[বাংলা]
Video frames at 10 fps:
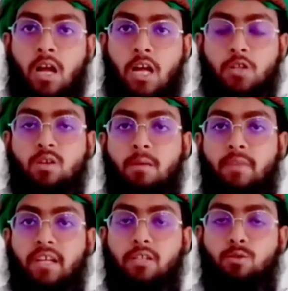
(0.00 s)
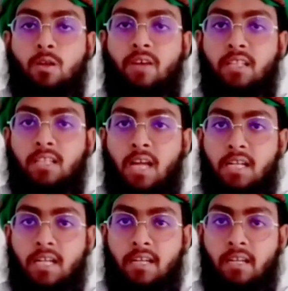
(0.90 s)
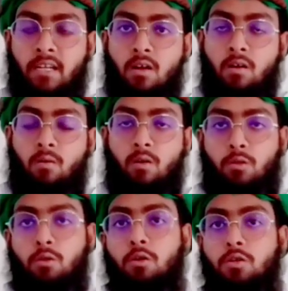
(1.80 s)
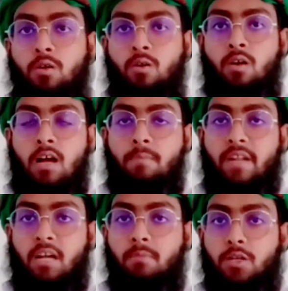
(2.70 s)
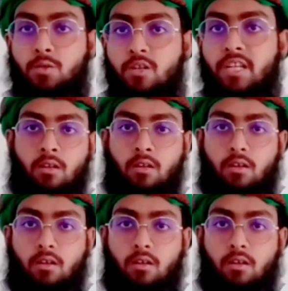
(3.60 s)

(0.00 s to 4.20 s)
আসুন আমরা এই সুরা ফাতিহাটাকে অর্থ সহ আমরা একবার শুনে নিই